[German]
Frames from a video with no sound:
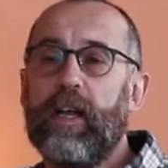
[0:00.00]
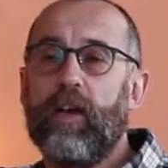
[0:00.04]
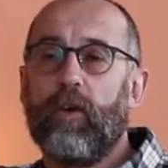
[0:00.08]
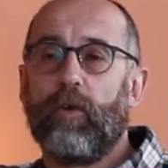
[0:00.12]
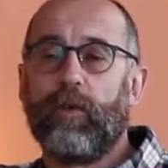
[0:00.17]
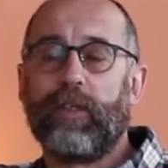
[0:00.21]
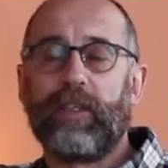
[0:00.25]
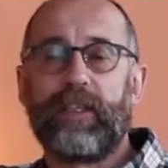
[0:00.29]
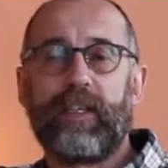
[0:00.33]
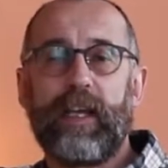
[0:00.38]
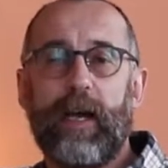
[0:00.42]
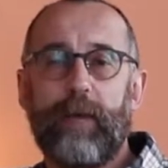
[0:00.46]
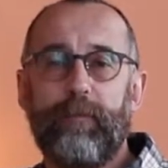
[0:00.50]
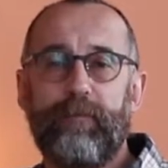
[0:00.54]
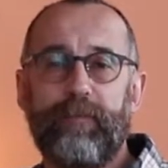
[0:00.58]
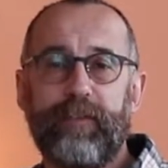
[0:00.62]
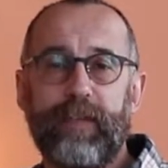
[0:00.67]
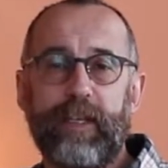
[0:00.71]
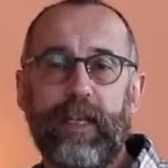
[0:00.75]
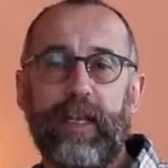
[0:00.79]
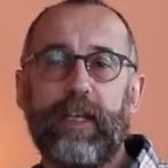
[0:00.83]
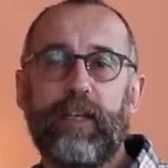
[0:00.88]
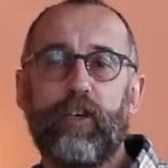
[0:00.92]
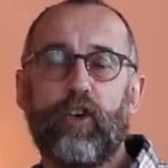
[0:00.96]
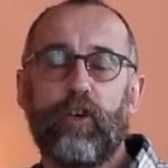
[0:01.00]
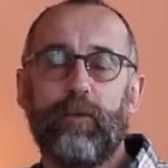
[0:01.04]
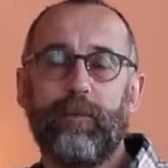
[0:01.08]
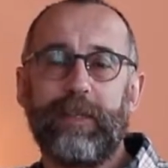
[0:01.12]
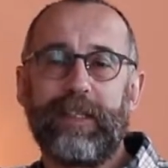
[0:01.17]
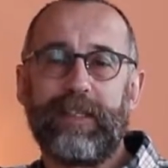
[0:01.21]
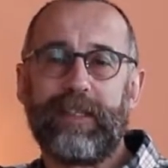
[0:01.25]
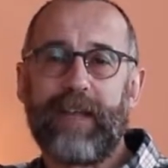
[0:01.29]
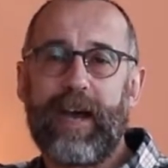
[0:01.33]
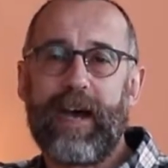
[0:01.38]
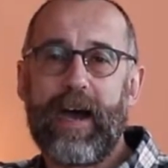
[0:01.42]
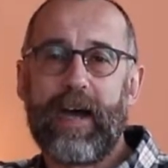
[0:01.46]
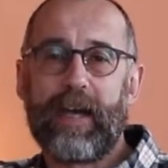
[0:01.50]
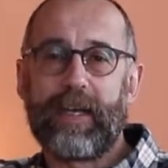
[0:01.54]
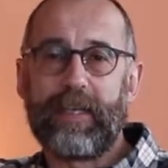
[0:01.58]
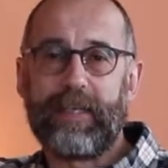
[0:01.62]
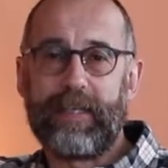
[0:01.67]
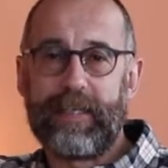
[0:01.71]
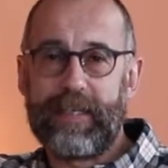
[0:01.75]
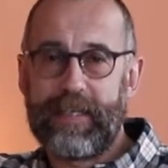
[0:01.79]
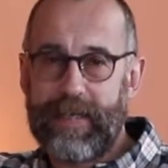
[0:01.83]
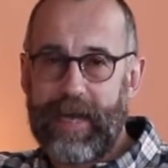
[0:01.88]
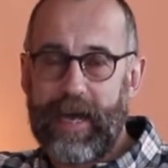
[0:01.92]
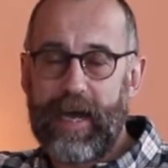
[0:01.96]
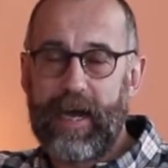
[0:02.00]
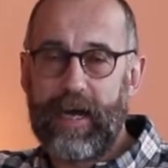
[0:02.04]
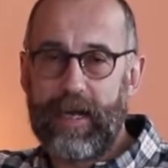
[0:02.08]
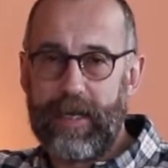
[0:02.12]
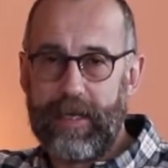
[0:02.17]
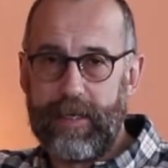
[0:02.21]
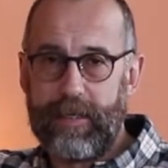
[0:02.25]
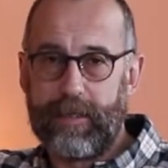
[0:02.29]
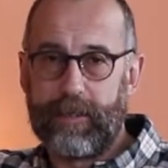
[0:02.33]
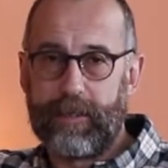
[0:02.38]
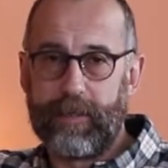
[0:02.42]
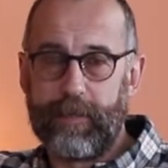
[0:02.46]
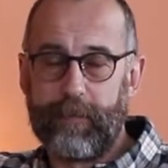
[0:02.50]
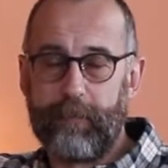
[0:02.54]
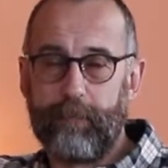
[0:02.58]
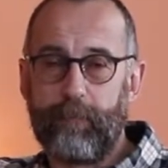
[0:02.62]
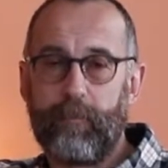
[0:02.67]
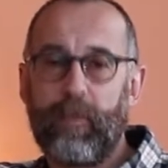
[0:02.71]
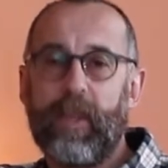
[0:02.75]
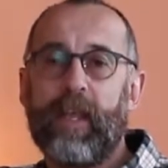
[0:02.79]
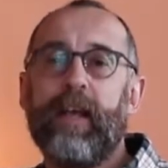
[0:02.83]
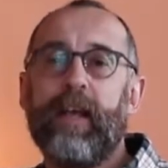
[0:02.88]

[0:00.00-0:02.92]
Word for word: und ich habe viele Kommentare nicht erhalten.